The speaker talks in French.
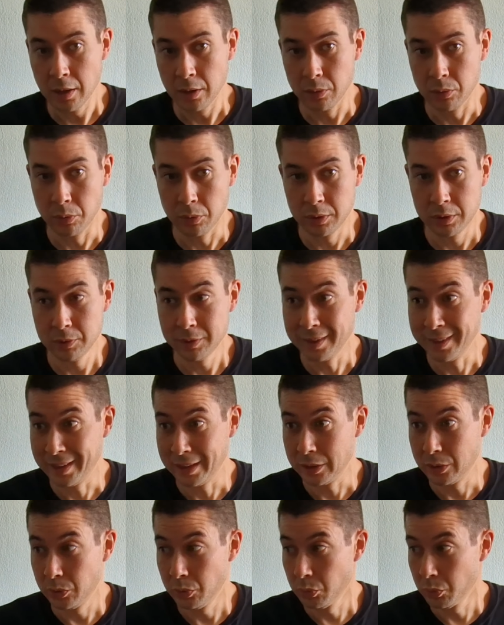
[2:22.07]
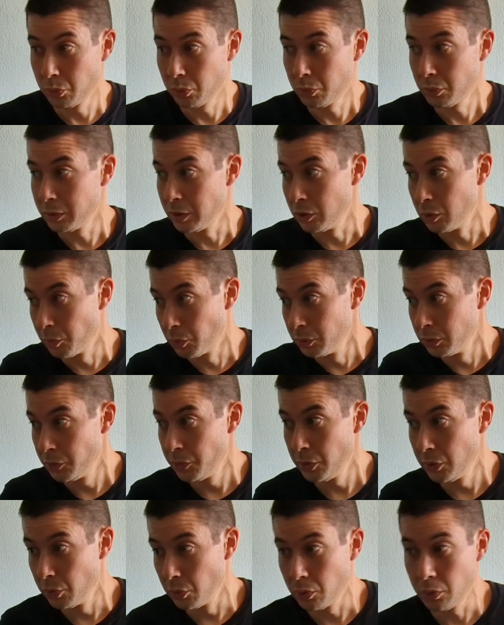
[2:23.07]
Donc si vous avez des questions ou des demandes de
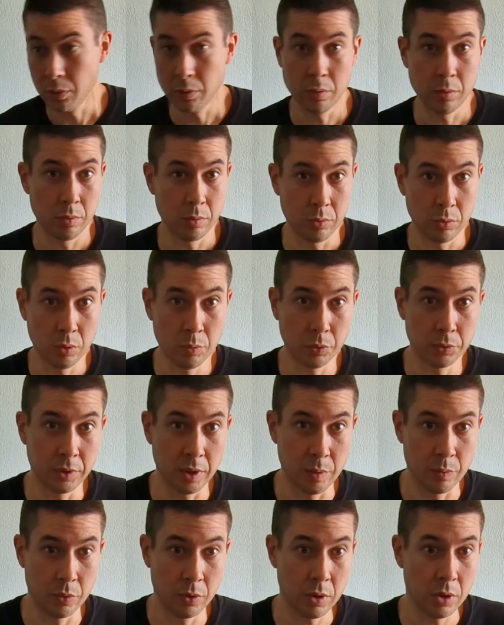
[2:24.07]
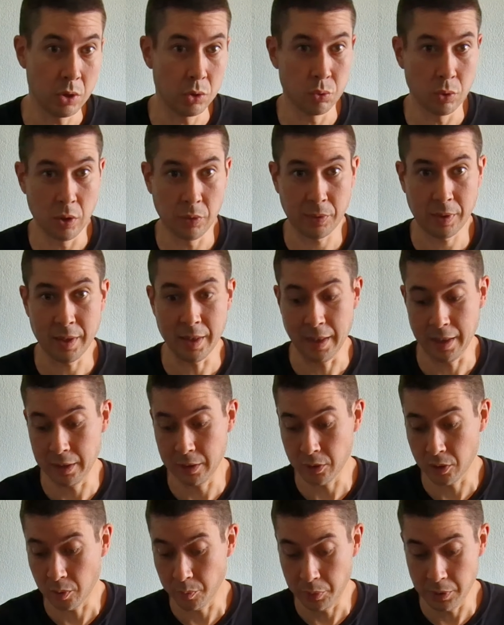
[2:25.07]
vidéos, demandez-les-moi, je vous les ferai avec
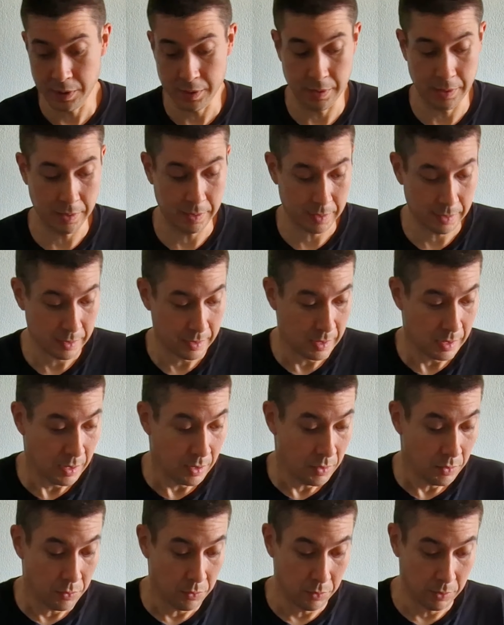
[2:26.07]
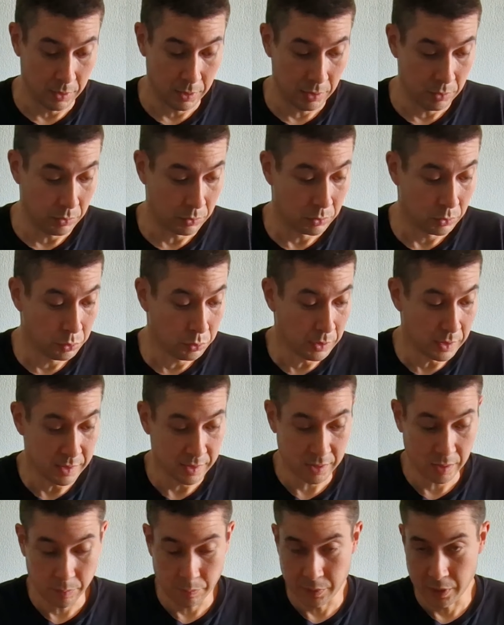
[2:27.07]
grand plaisir. Voilà, donc tous les
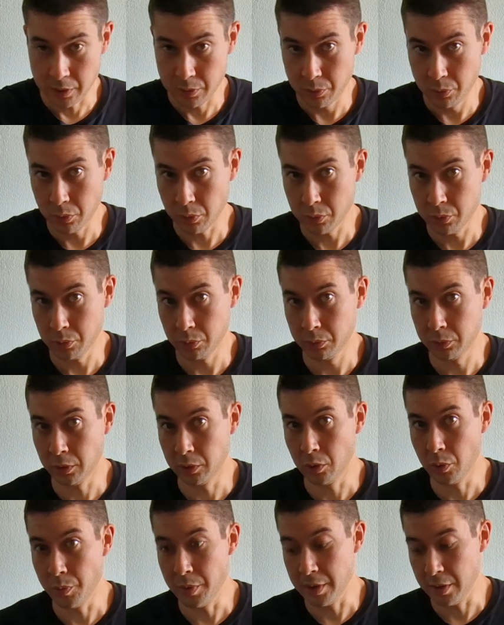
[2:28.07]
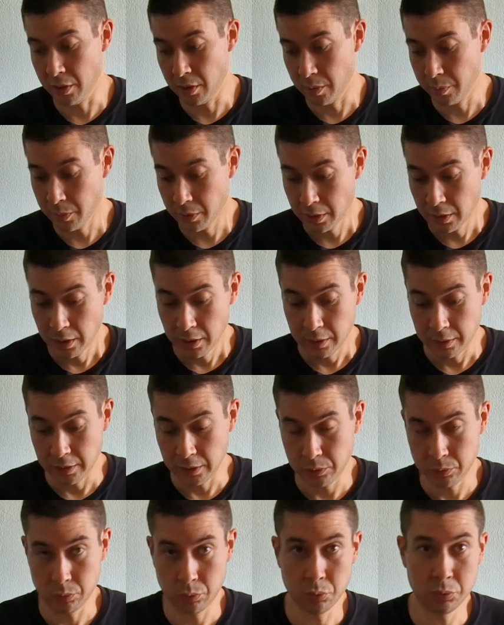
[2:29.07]
sabres, bien sûr, sont en aluminium. Ils
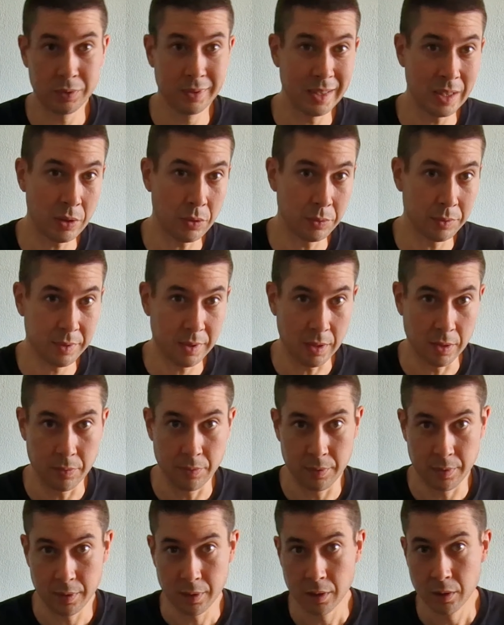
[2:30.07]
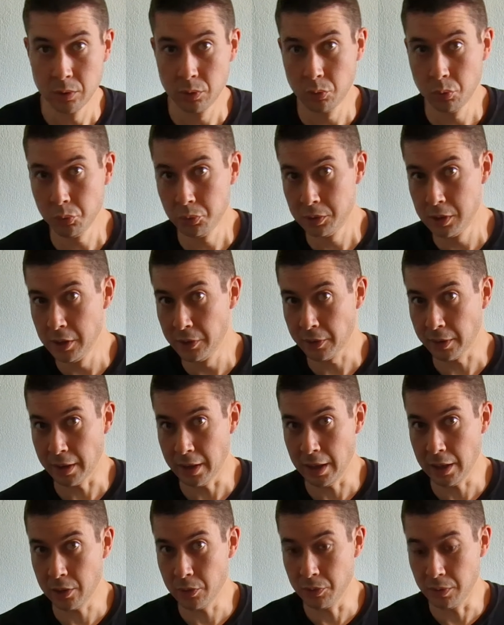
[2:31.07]
sont tous garantis à vie, tous livrés
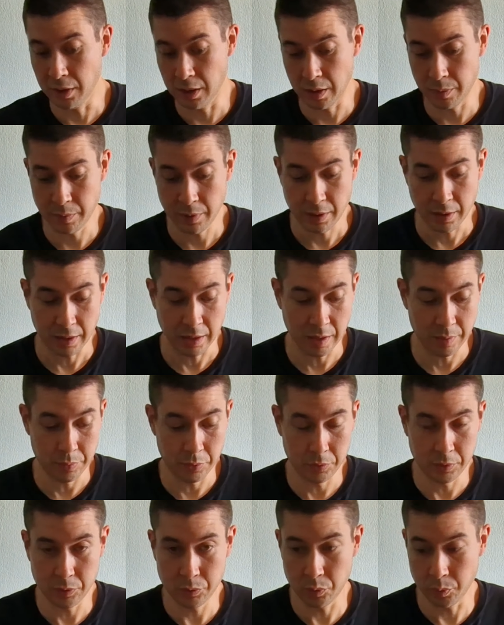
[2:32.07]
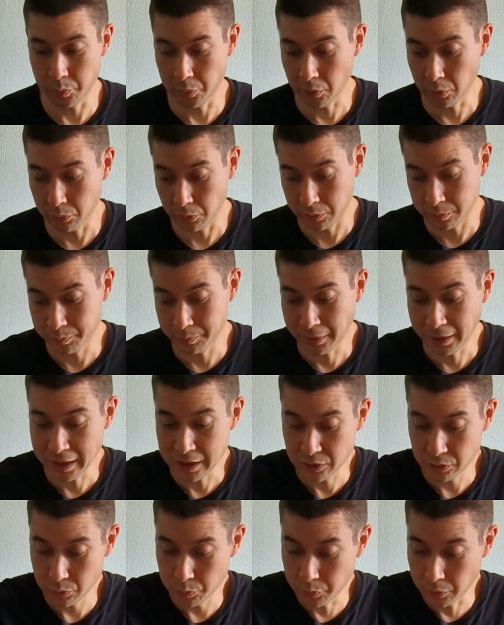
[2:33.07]
avec une lame, un petit support. pas les
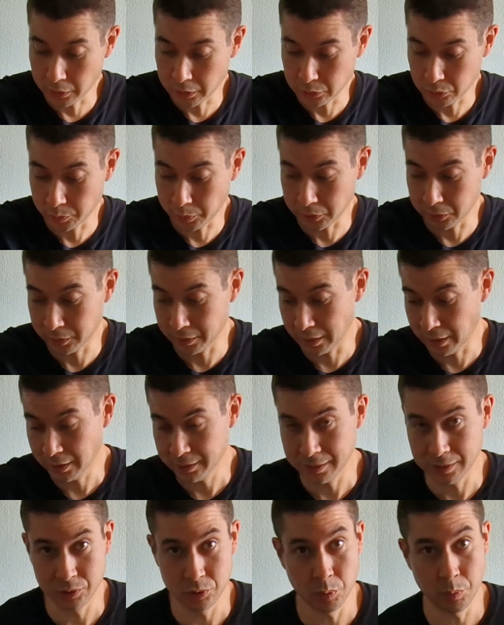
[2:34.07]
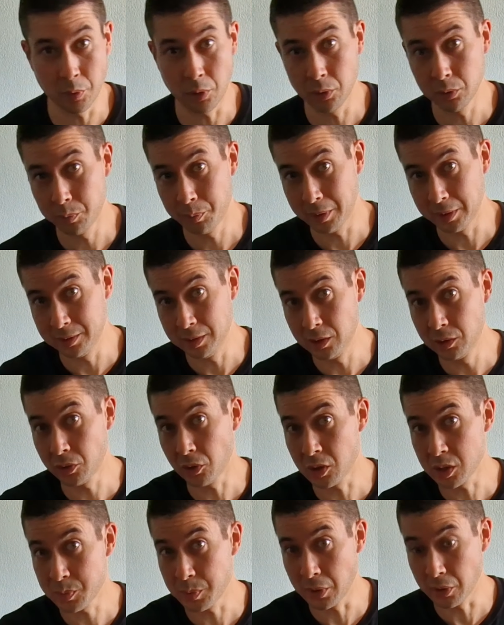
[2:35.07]
supports qui sont présentés là, c'est des supports plastiques
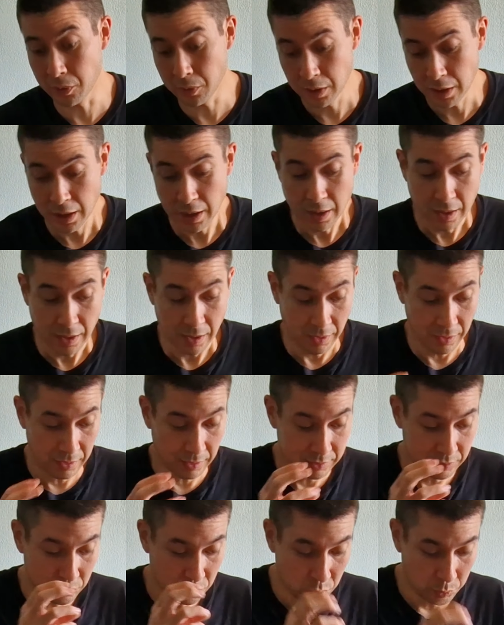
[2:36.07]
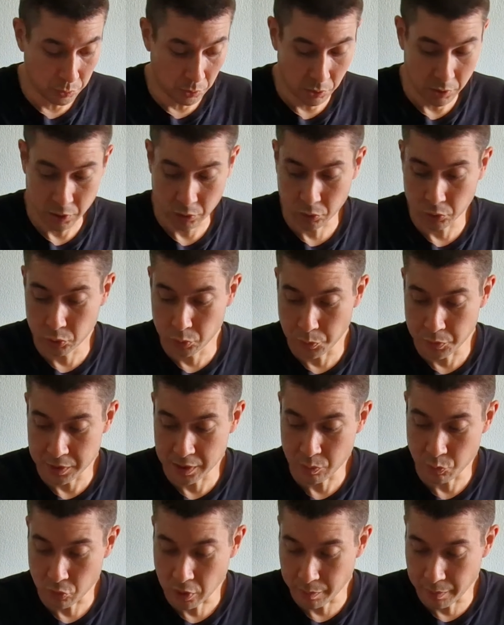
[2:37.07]
transparents. Là, c'est des supports que j'ai customisé
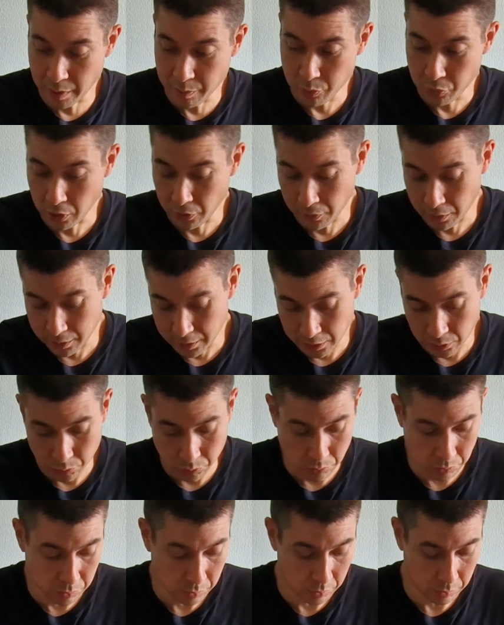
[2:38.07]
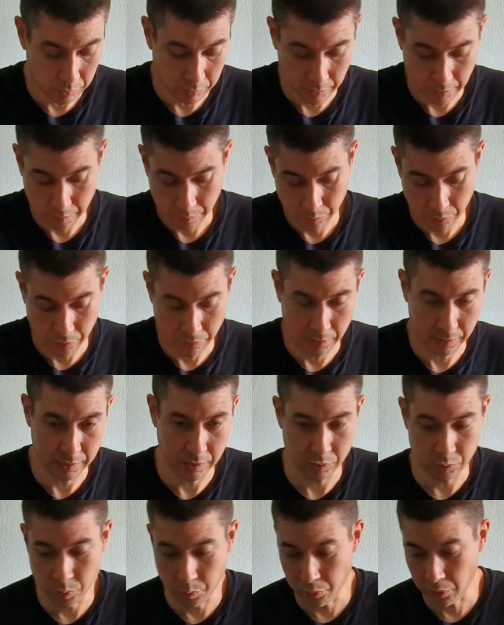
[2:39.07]
moi-même pour avoir les noms, euh, pour avoir des
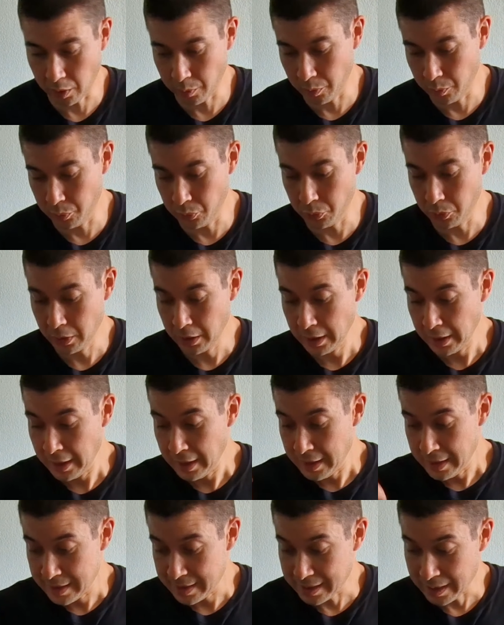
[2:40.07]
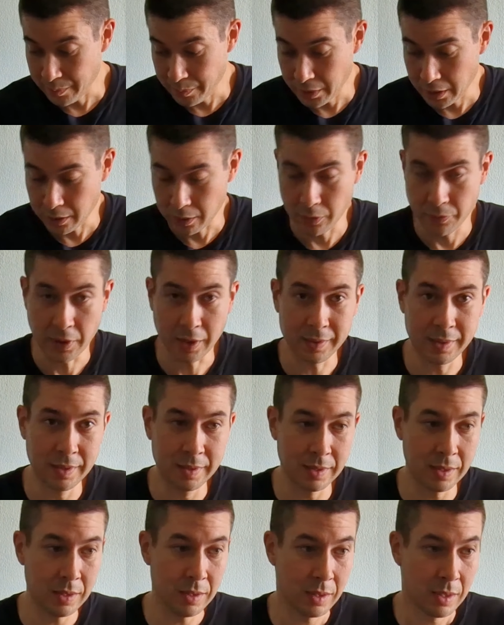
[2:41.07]
supports un peu plus sympas en
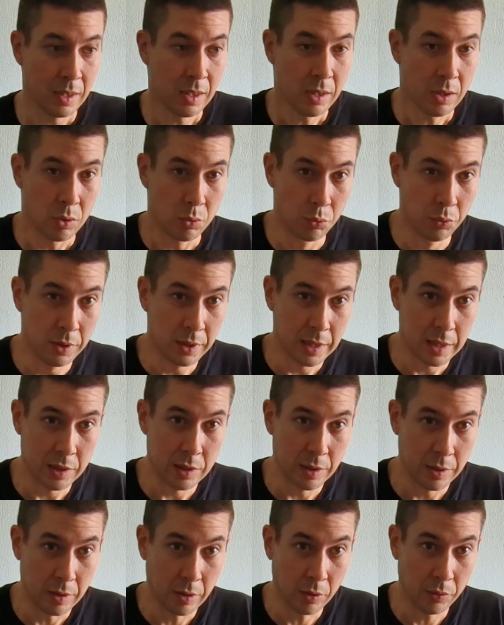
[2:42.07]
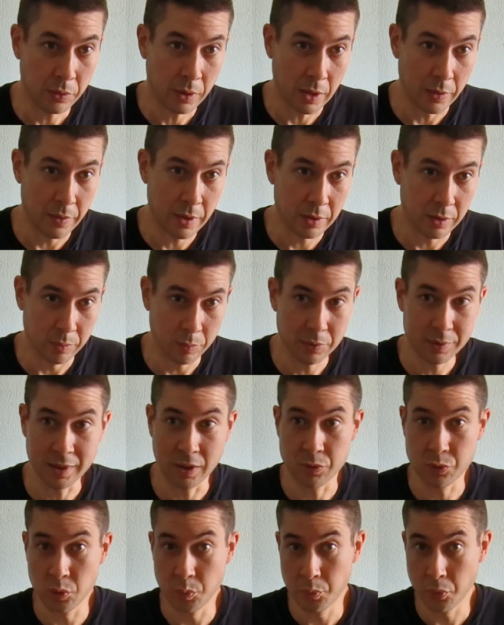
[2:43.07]
vertical. Lui qui l'offre avec, normalement, c'est
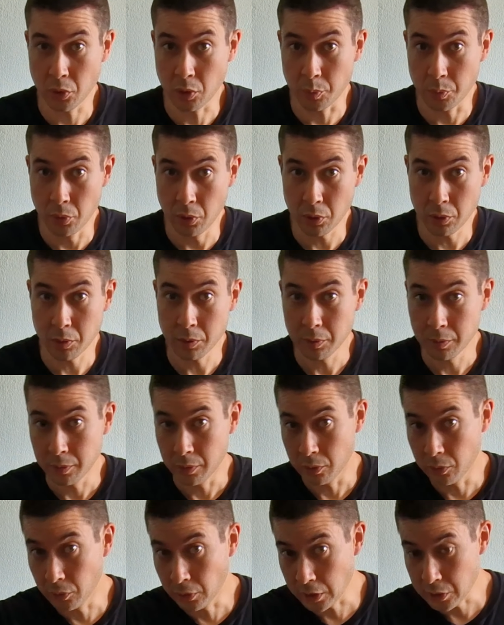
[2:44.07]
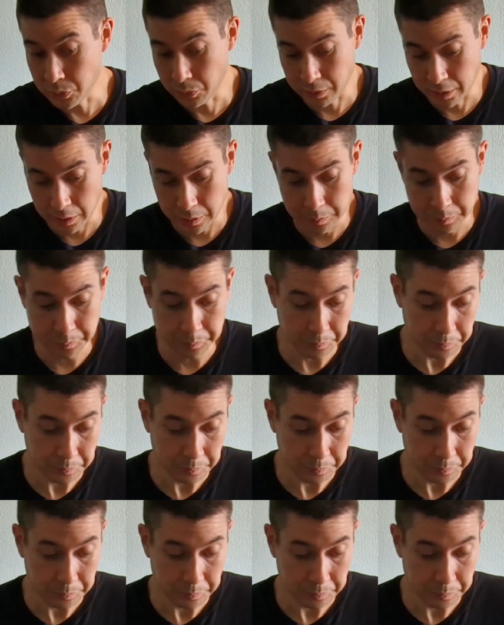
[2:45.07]
un support blanc horizontal.